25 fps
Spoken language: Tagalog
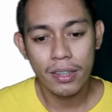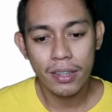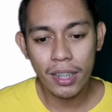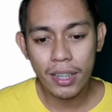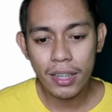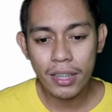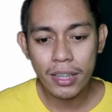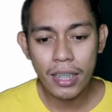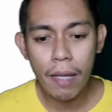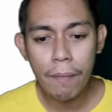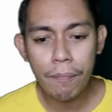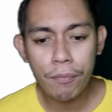
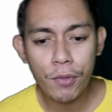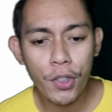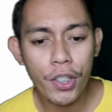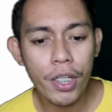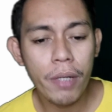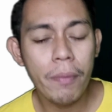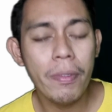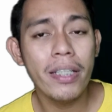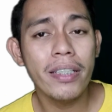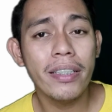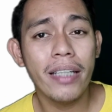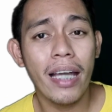Sa step
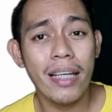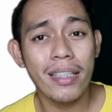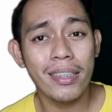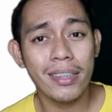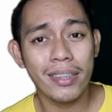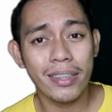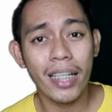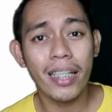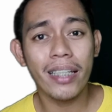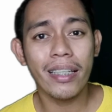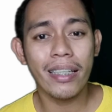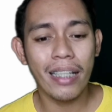2 naman,
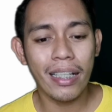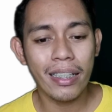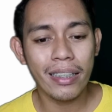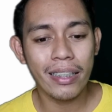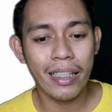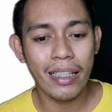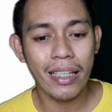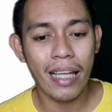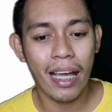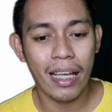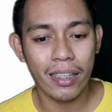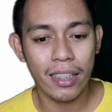guys, start
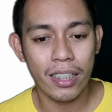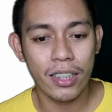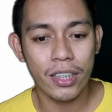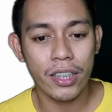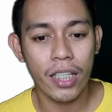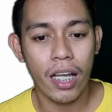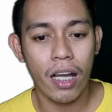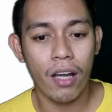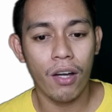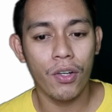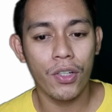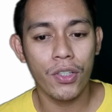lang din
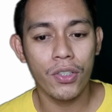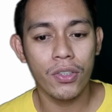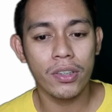natin siya.